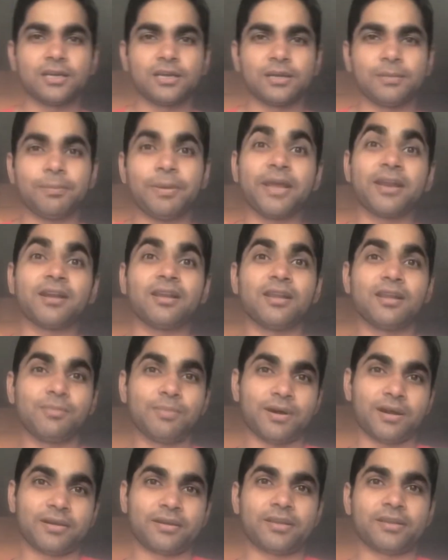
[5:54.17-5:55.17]
पैरेलल
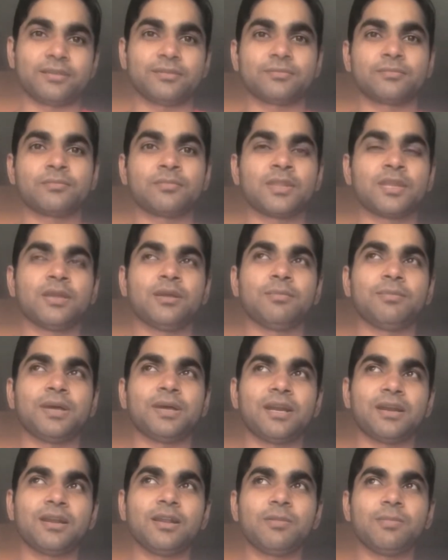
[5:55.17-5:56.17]
पार्किंग
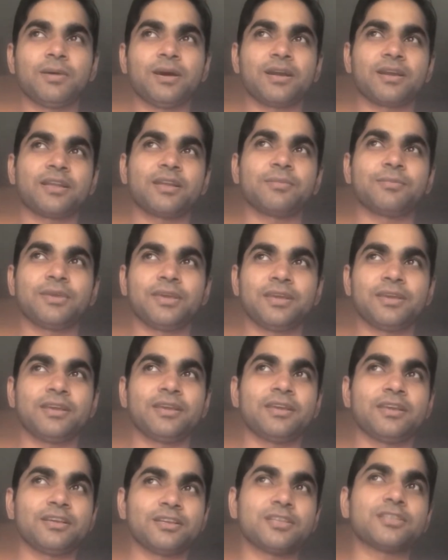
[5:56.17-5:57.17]
पैरेलल पार्किंग
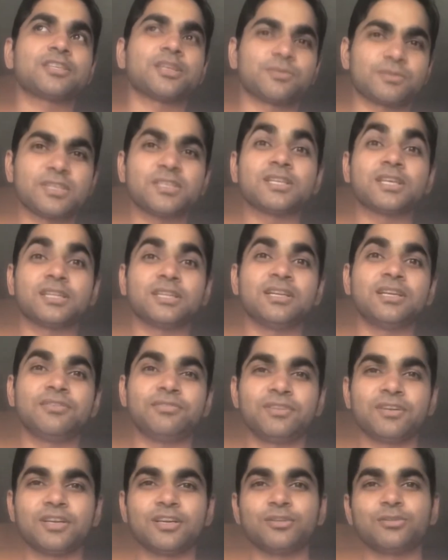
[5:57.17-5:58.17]
में सबसे ज़्यादा
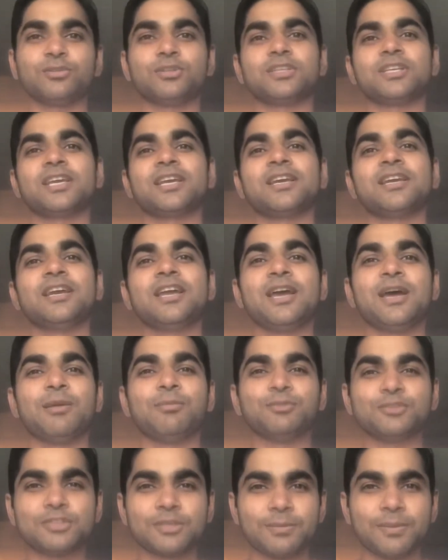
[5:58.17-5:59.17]
डिफ़िकल्ट होती है
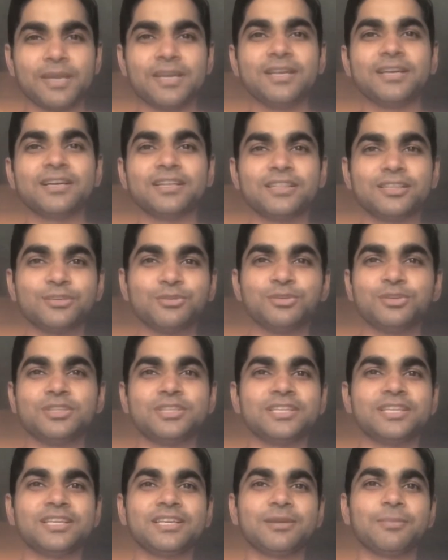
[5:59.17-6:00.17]
मुझसे पहली गलती हुई
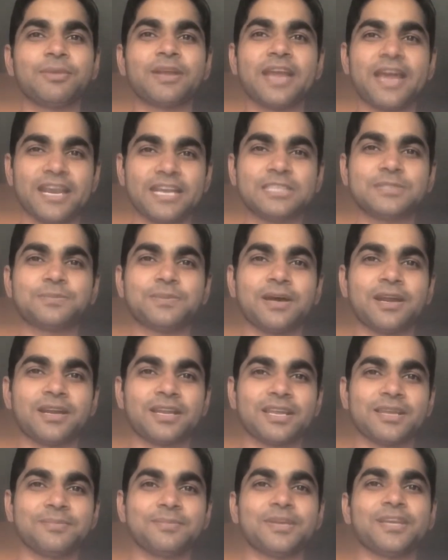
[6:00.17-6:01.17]
थी गैरेज
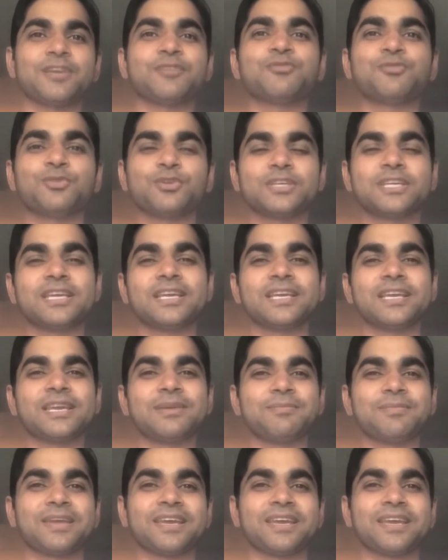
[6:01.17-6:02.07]
पार्किंग में वो ये कि मैं